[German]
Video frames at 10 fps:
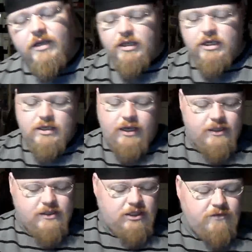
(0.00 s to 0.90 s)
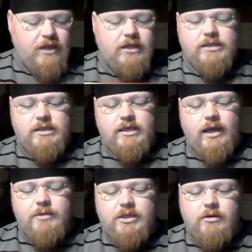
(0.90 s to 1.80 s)
weil ich der Ansicht war, dass ich
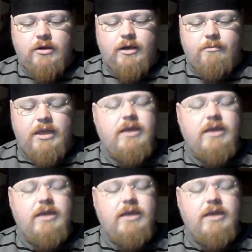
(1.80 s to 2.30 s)
damit noch am